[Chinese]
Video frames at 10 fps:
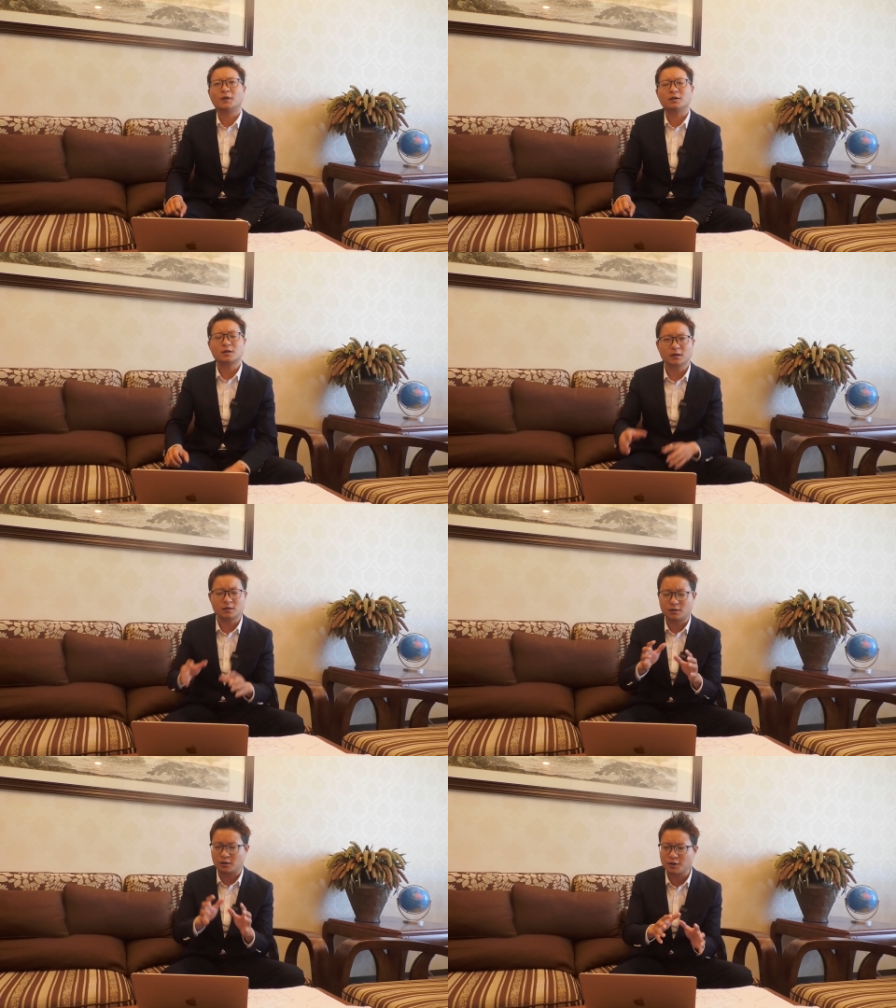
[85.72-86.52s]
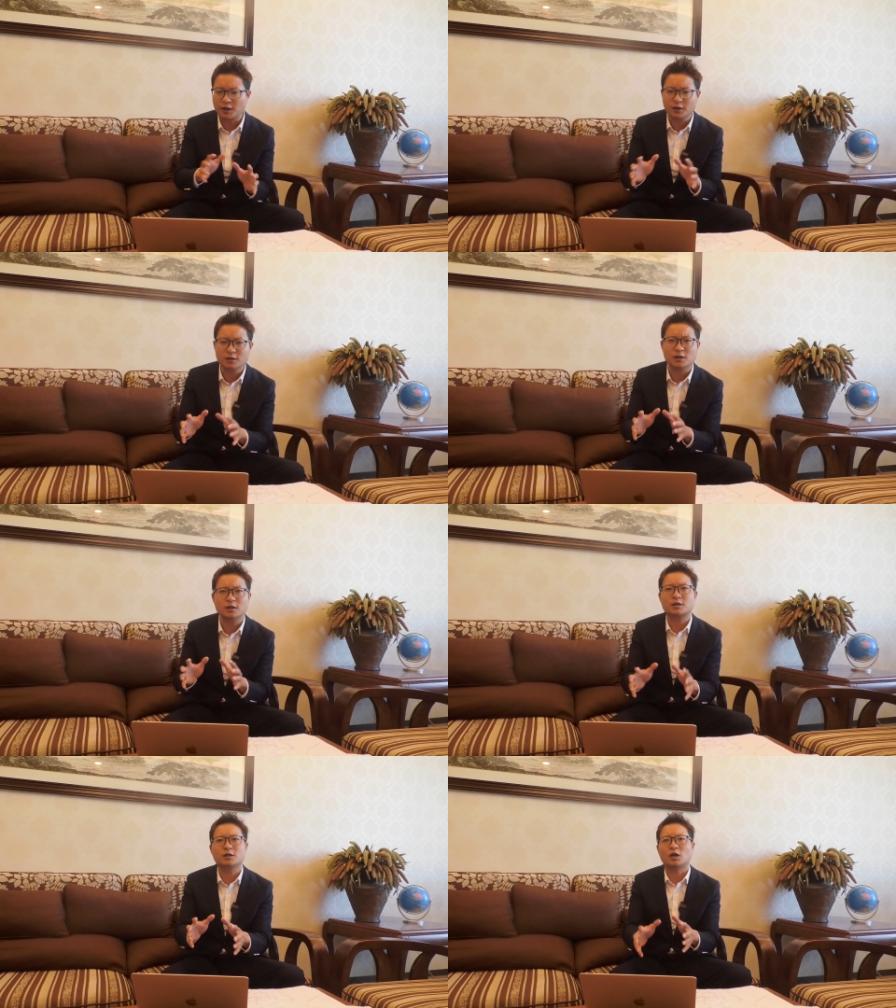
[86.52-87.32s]
啊，这个底层跟
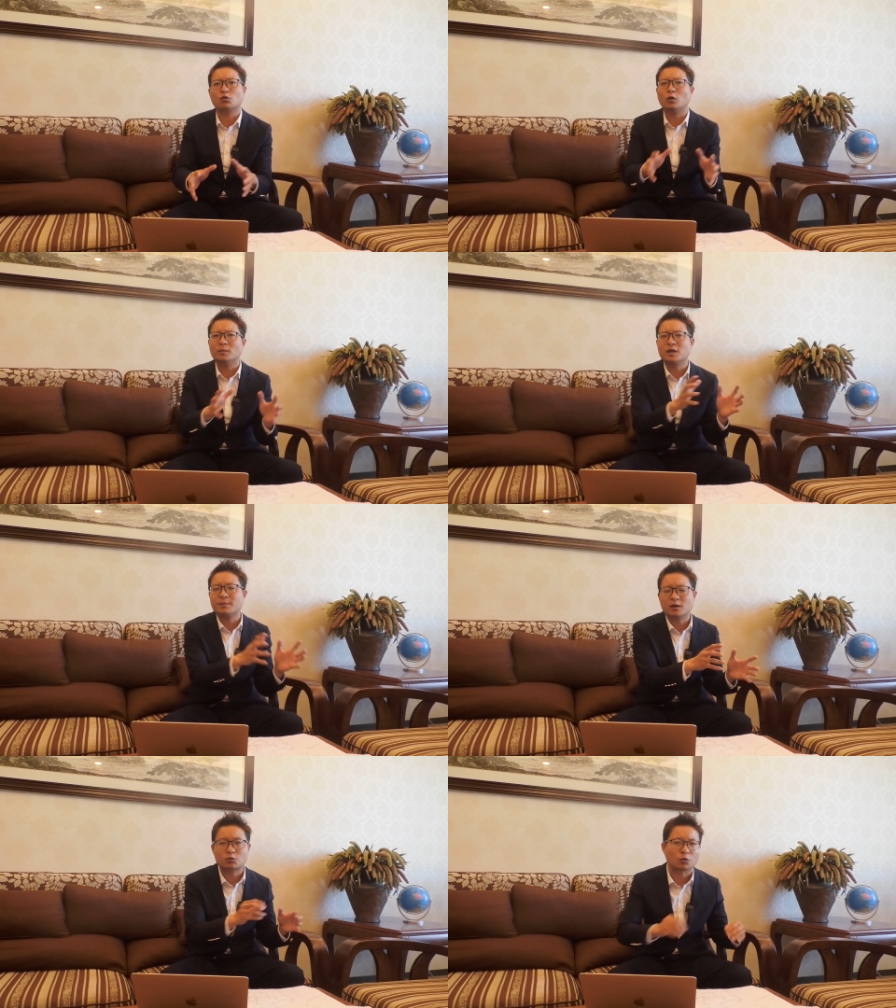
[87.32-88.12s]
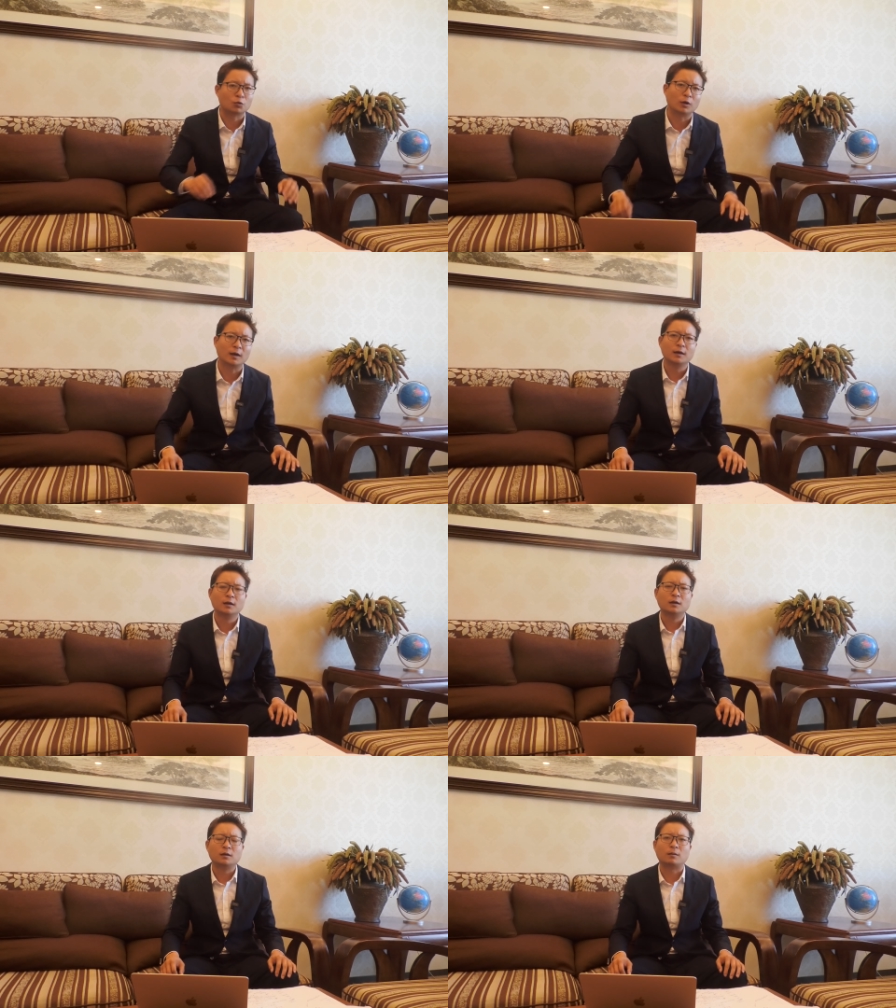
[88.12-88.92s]
精英这个角度，我们前面也说过了，
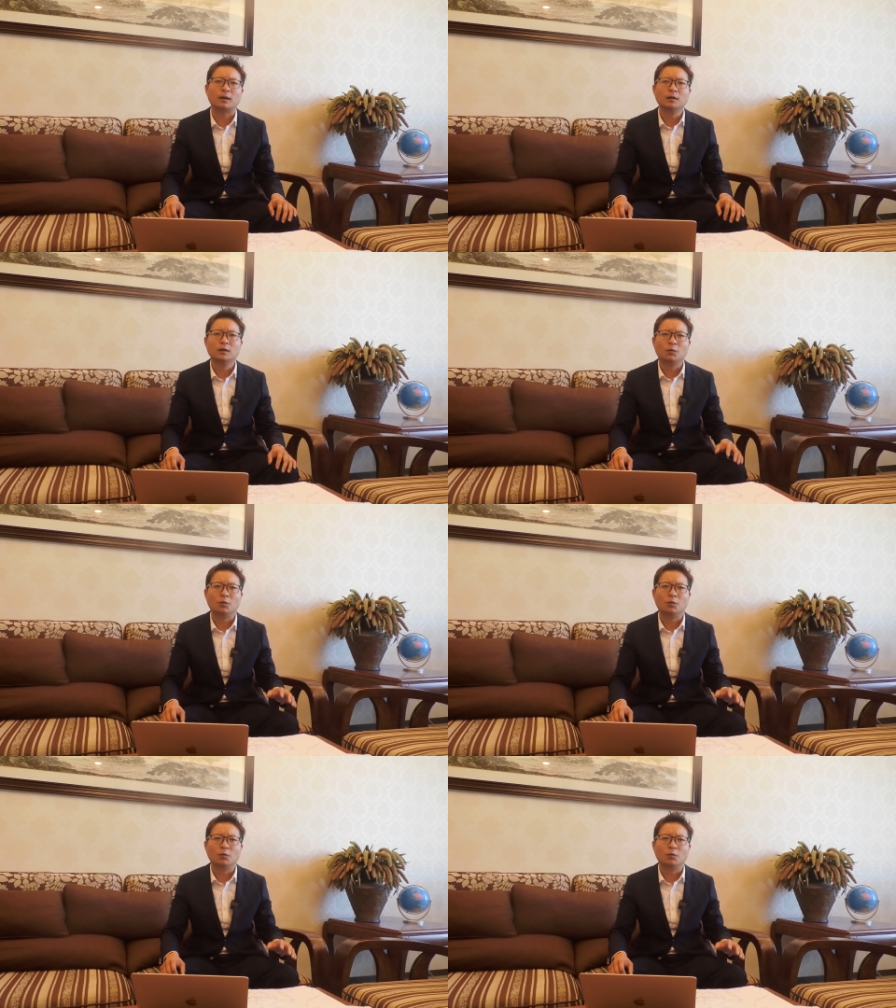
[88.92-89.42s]
是吧？